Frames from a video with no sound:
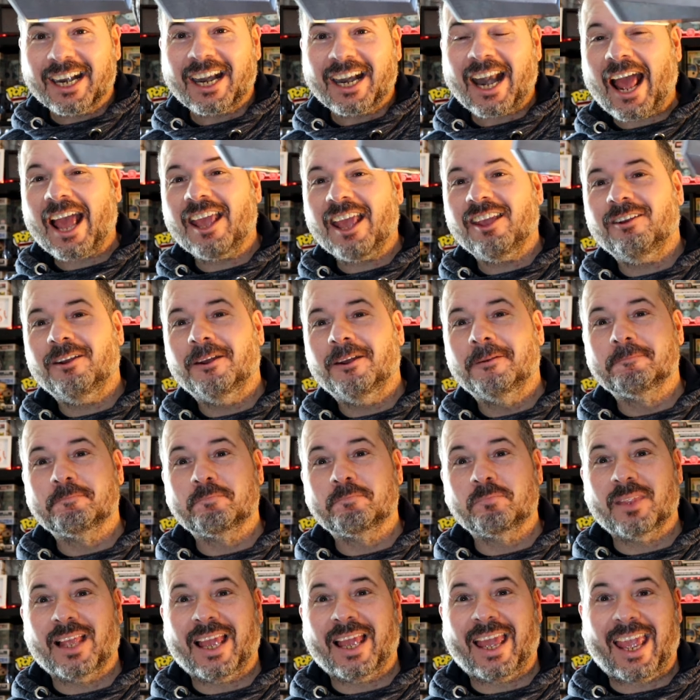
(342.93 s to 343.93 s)
que raio
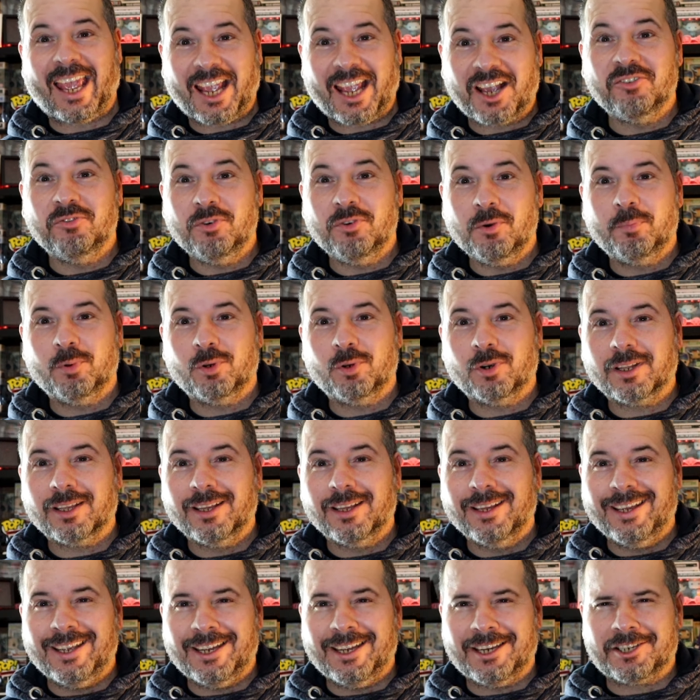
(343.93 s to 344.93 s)
é que eu vou pôr
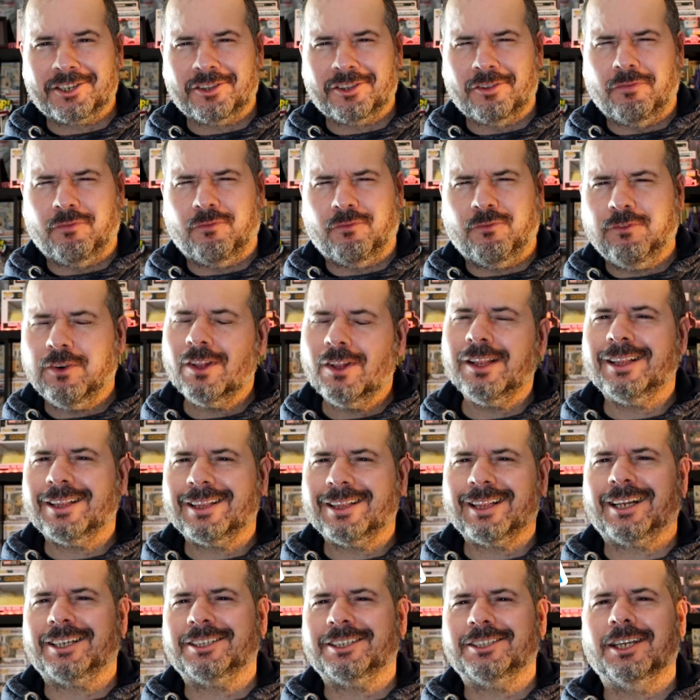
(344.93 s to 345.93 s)
este
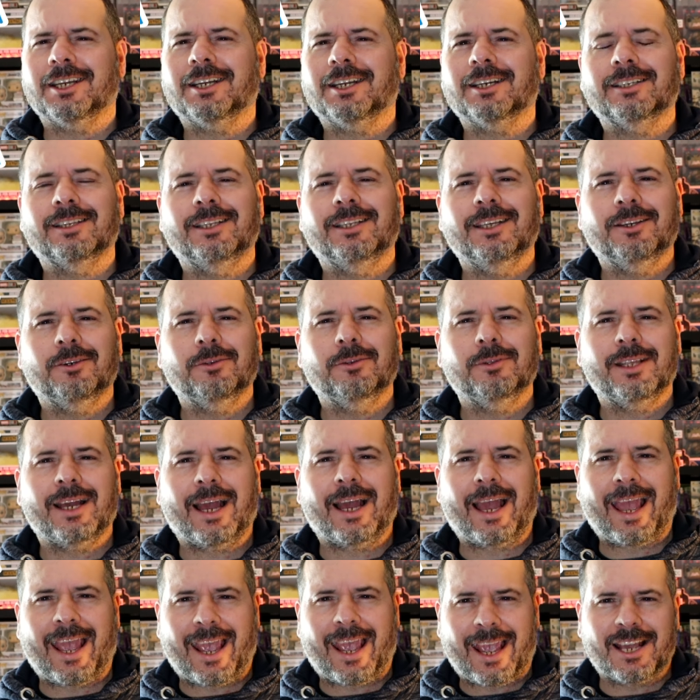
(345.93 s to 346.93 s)
fantástico artigo
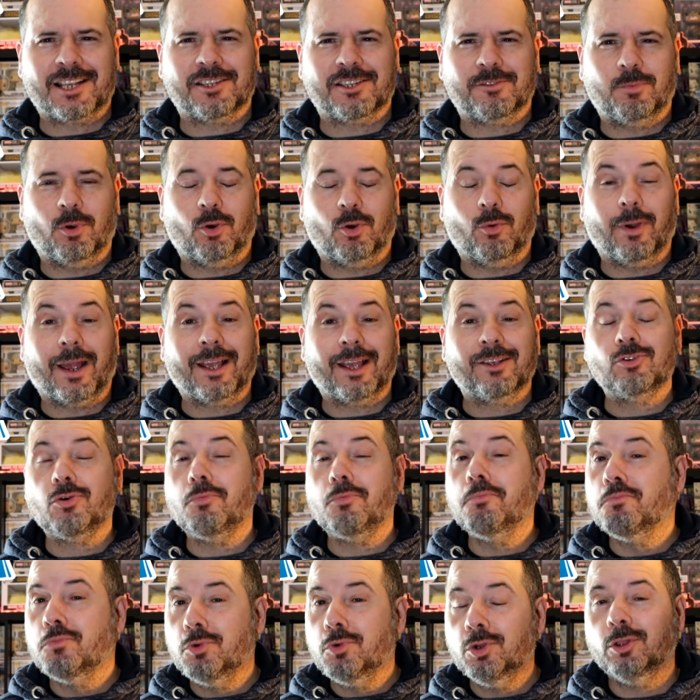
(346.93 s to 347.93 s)
da Hasbro. Eu
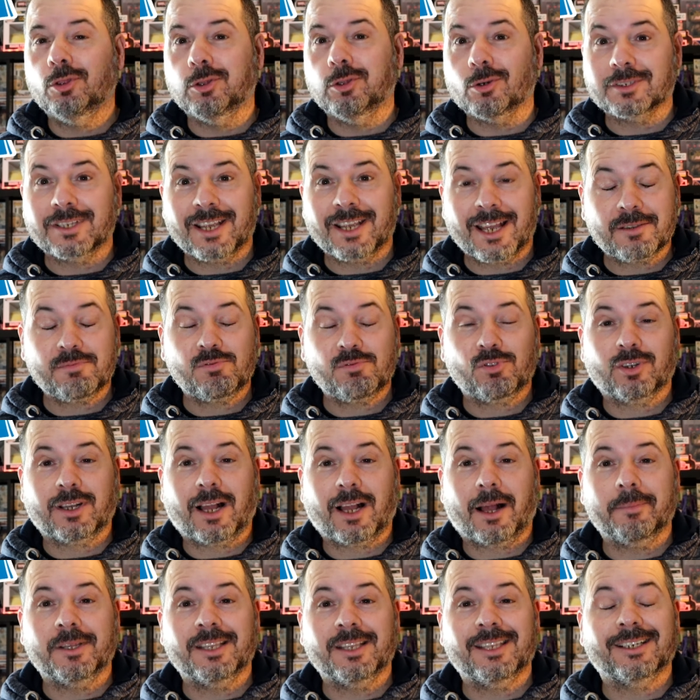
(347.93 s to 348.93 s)
sou muito louco. A Hasbro
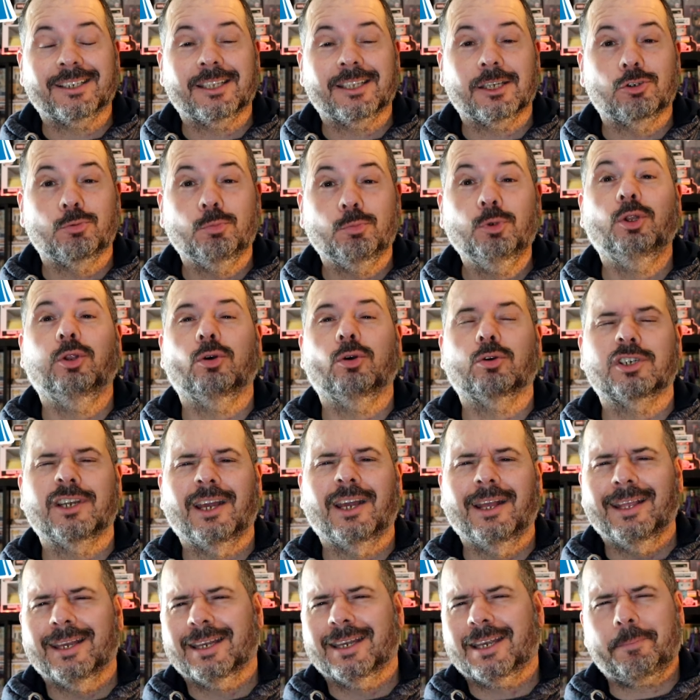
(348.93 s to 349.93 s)
realmente tem artigos muito loucos.
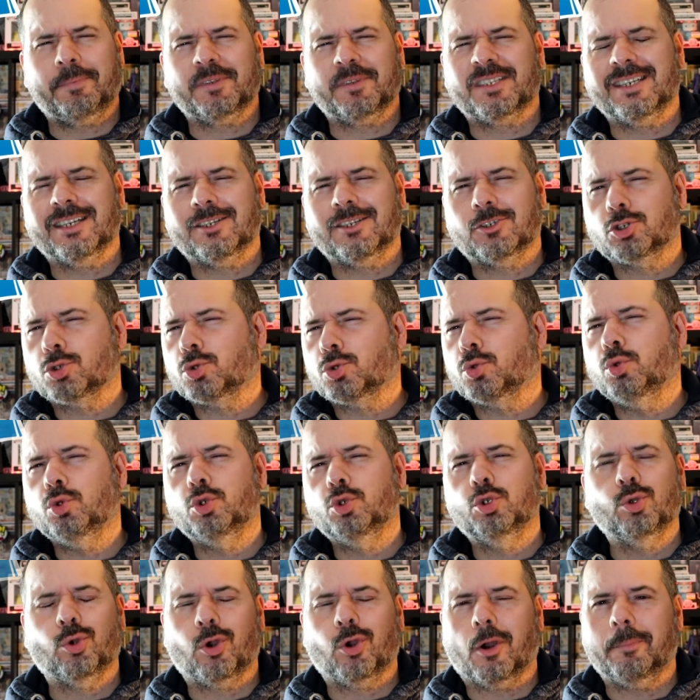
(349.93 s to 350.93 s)
Capacetes,
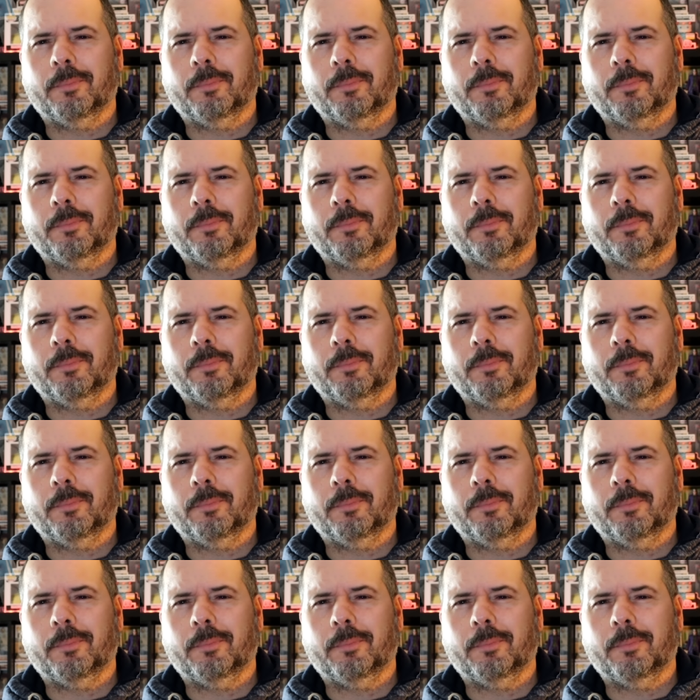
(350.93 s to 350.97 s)
escudos do